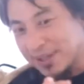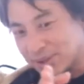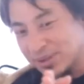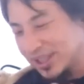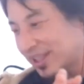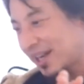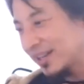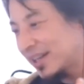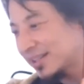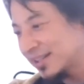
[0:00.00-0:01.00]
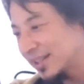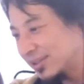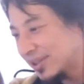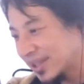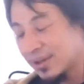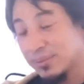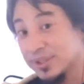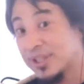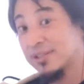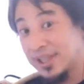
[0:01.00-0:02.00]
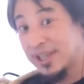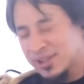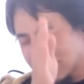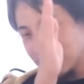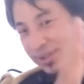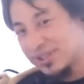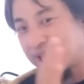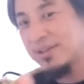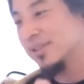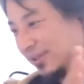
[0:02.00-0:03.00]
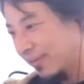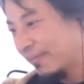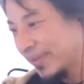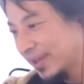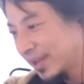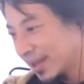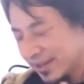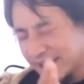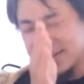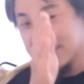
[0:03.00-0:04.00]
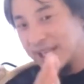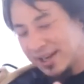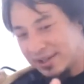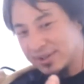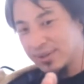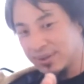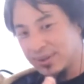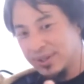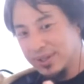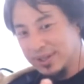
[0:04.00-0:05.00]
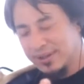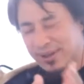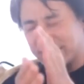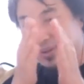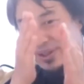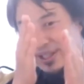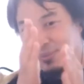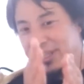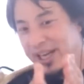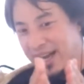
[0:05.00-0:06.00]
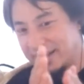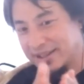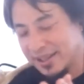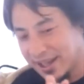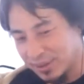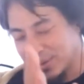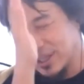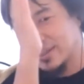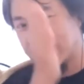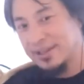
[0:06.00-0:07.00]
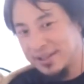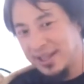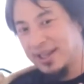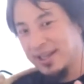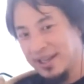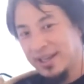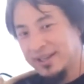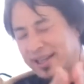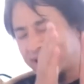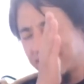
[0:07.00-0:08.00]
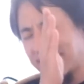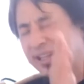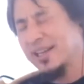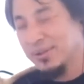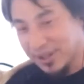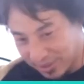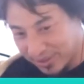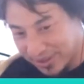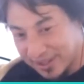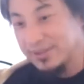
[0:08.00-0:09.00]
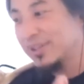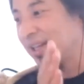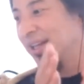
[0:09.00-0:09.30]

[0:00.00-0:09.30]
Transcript: 所に必ず行くって結構難しくて、ちょっとずれるんですよ。で、ずれると、要はあの、ひびが入ってないところに当たって、で、硬いよねと。なので、